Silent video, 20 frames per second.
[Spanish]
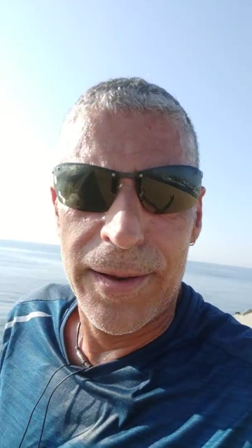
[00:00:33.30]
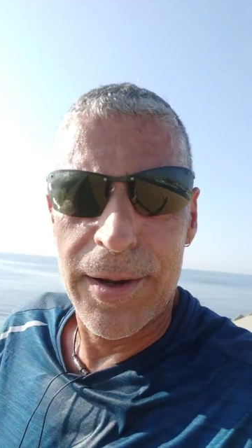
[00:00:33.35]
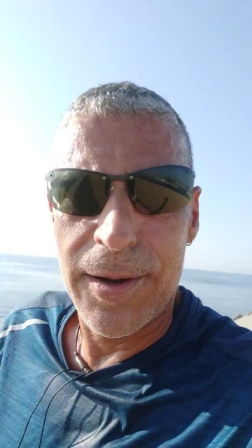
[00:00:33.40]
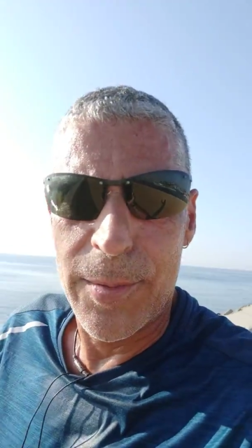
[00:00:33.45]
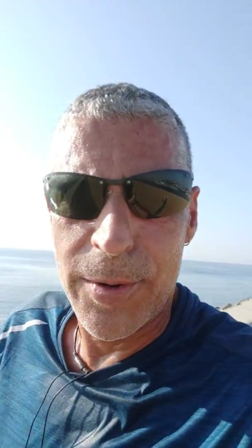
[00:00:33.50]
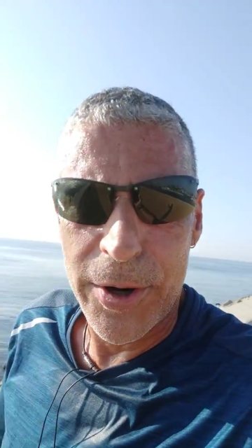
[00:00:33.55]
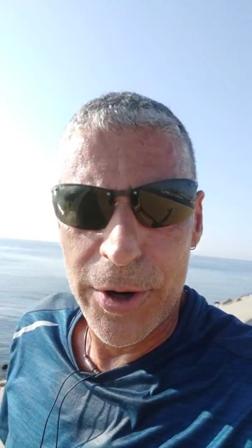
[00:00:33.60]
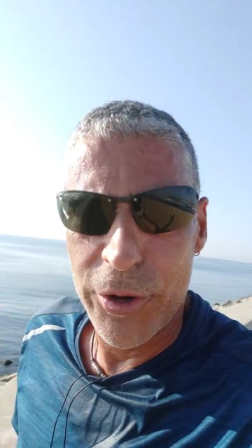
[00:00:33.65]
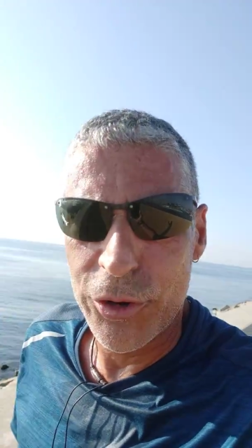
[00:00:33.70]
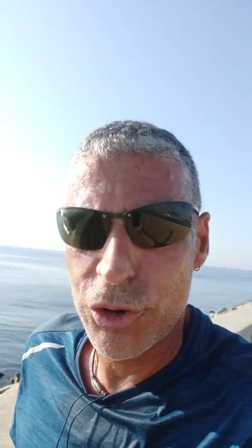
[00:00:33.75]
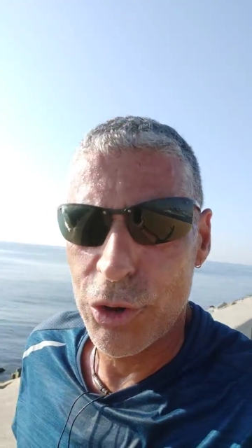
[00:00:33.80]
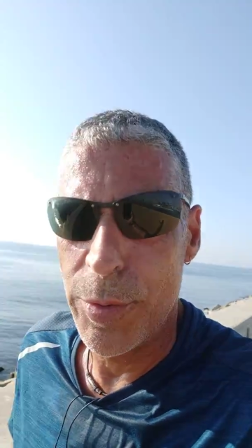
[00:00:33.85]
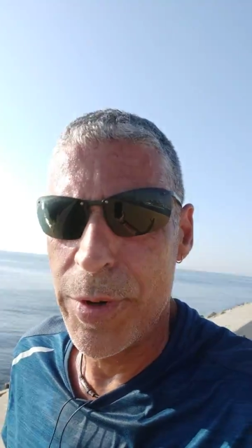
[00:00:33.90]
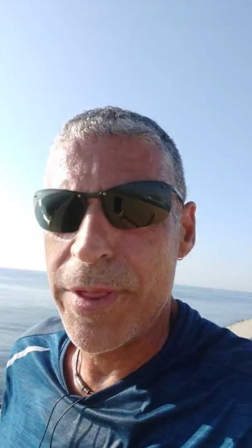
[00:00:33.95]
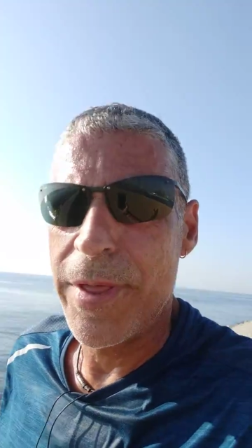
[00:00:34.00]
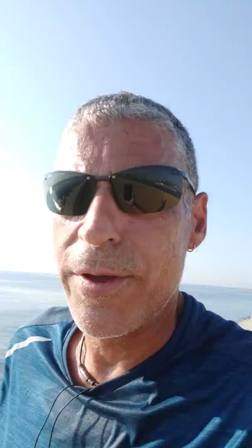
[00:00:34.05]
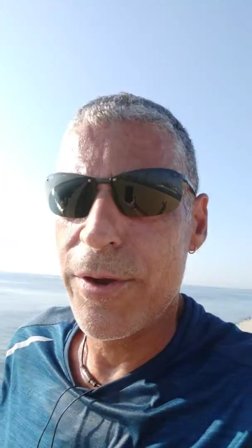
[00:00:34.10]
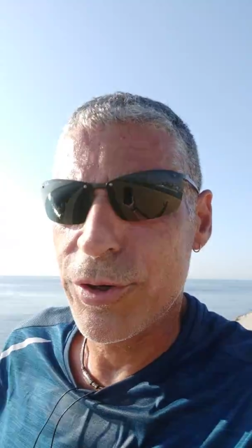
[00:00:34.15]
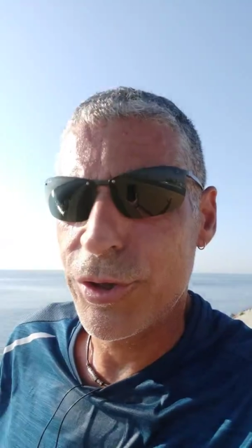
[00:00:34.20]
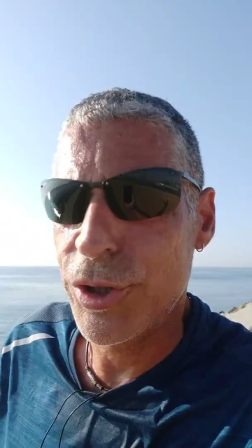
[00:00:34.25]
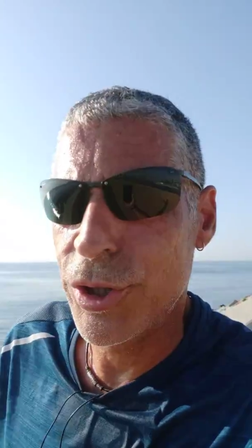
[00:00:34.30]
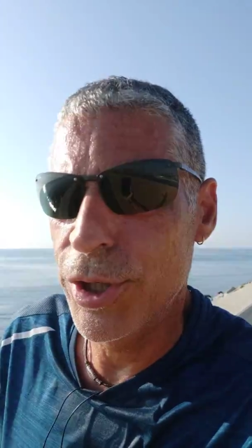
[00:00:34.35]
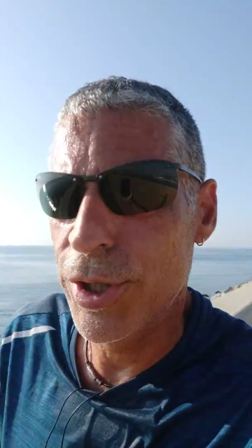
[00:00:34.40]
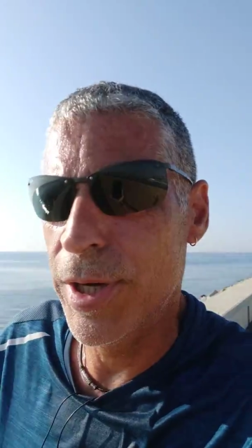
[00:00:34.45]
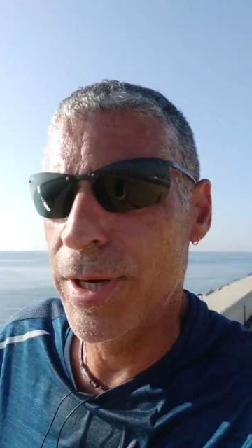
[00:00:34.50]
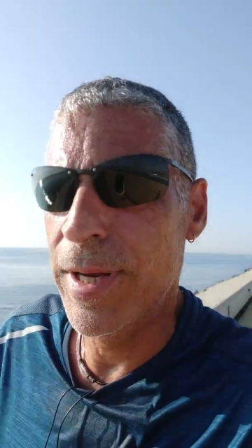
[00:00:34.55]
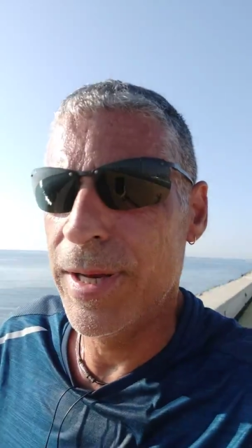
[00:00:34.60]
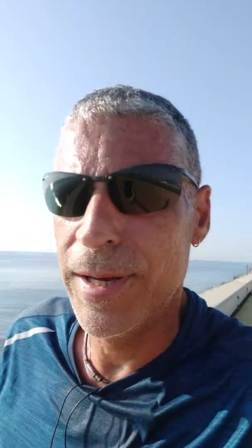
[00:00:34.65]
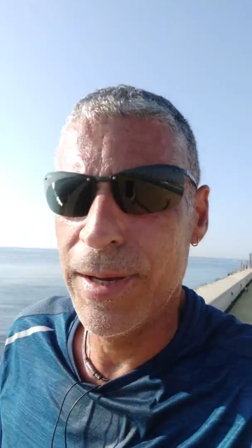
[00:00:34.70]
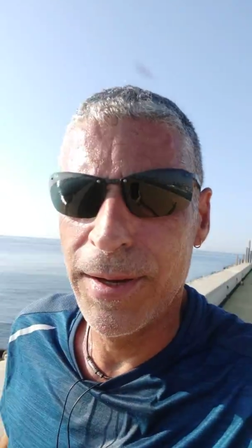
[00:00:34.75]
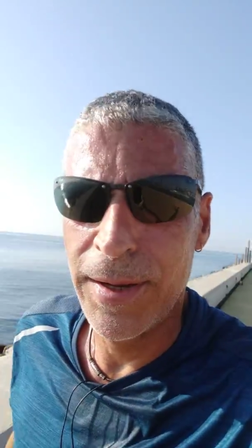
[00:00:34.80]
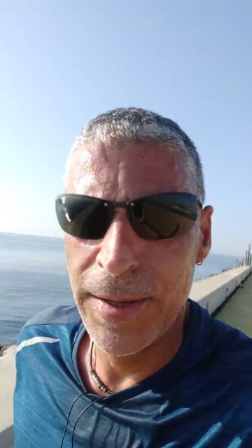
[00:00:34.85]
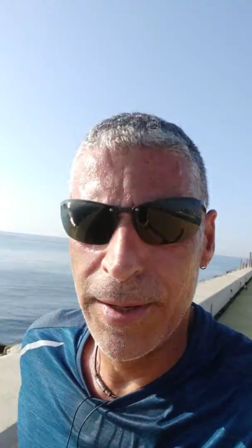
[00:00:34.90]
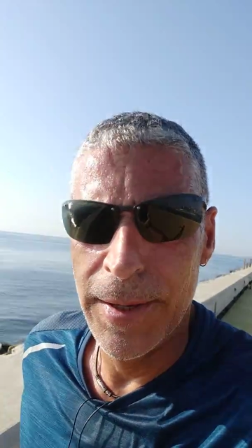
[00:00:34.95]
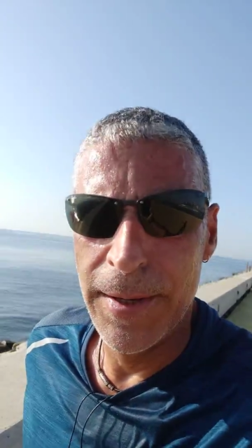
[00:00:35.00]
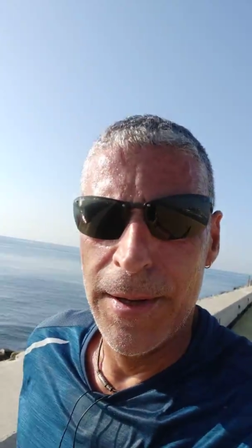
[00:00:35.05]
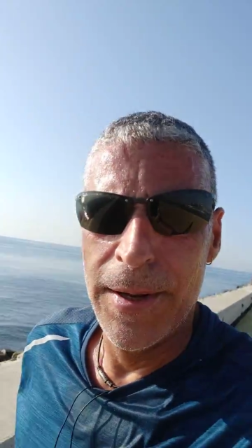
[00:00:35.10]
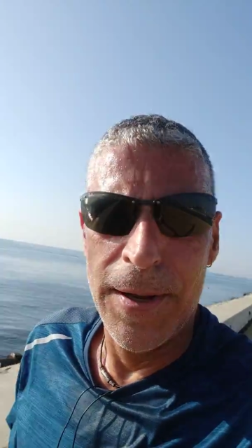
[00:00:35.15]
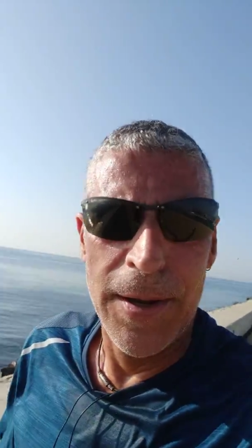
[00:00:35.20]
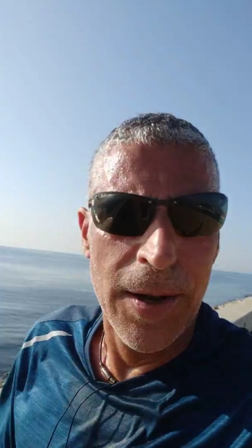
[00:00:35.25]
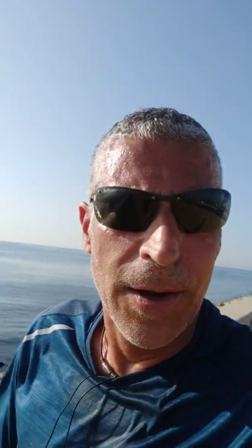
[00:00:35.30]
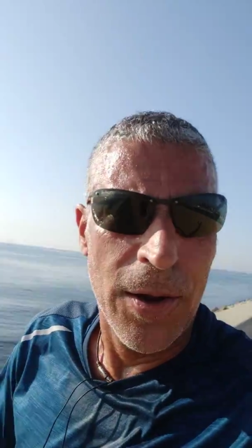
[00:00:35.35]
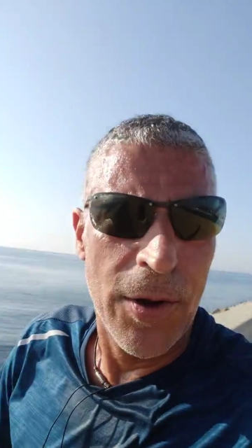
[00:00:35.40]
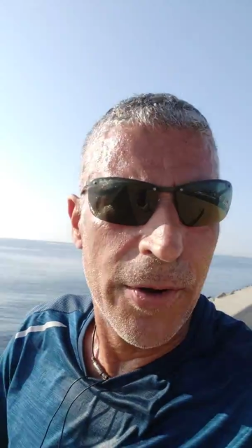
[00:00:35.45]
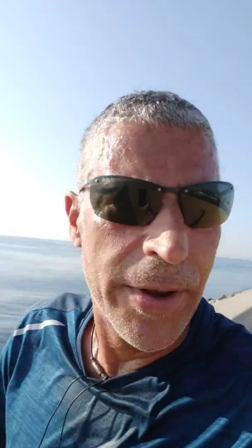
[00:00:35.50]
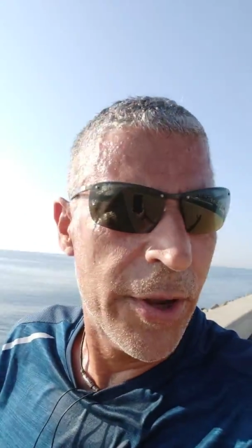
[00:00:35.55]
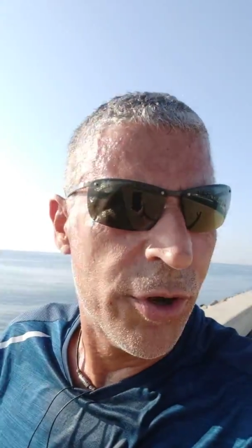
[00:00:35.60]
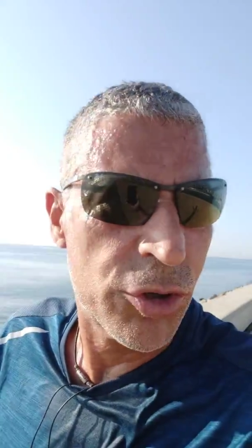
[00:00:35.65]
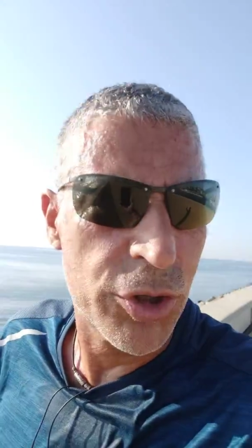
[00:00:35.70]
Como que no he hecho vídeos. Oye,